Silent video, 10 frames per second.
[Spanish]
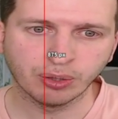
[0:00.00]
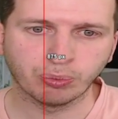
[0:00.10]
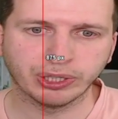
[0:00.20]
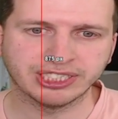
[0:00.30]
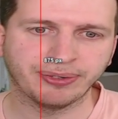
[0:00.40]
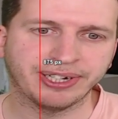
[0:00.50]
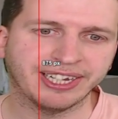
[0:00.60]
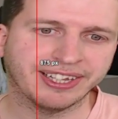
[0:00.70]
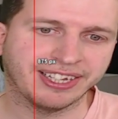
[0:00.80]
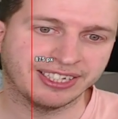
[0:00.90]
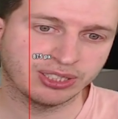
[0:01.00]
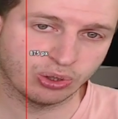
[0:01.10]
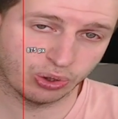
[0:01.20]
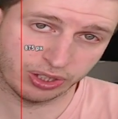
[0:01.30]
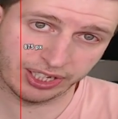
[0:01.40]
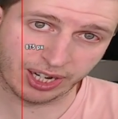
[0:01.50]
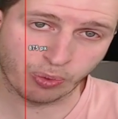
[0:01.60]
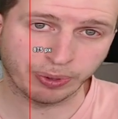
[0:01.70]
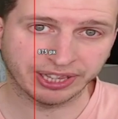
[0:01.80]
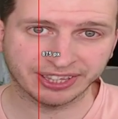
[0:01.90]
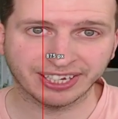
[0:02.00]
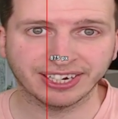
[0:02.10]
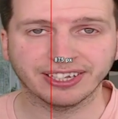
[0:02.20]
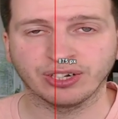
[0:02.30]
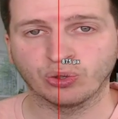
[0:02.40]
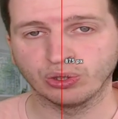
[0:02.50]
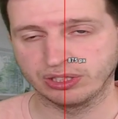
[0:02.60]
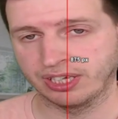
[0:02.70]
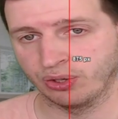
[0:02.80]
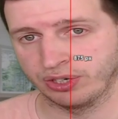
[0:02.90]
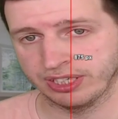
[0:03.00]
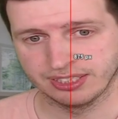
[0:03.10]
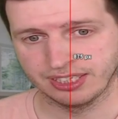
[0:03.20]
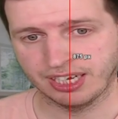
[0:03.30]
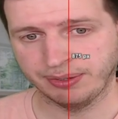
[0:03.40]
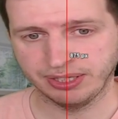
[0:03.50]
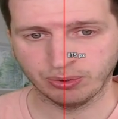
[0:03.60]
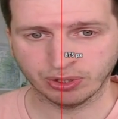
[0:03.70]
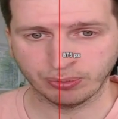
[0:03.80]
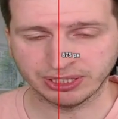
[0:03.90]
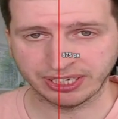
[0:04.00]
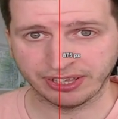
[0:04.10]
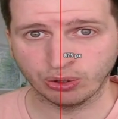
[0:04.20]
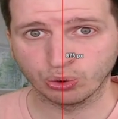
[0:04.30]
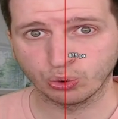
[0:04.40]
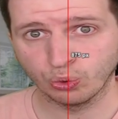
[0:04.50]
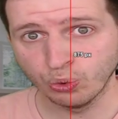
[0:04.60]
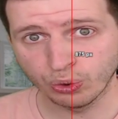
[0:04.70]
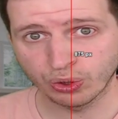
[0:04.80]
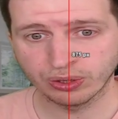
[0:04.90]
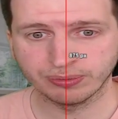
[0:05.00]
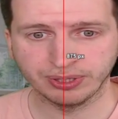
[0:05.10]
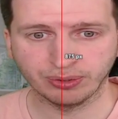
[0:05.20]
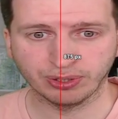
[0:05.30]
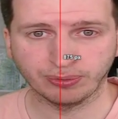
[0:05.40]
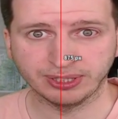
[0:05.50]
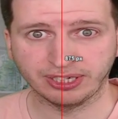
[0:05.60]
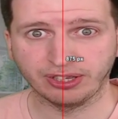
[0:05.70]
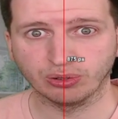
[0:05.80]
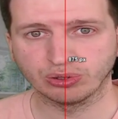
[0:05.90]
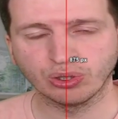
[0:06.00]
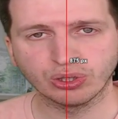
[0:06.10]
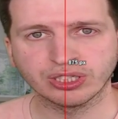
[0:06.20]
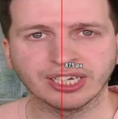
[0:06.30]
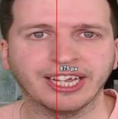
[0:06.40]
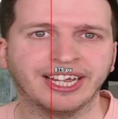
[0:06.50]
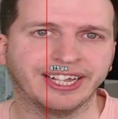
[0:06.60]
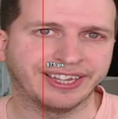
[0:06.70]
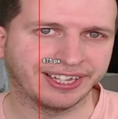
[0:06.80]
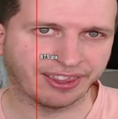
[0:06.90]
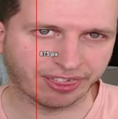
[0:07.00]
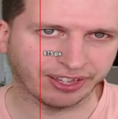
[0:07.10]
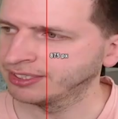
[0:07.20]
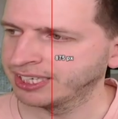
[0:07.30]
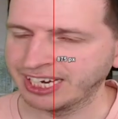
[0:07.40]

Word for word: pues debería de esto de aumentar de contadores a 24.601, 24.602, etc.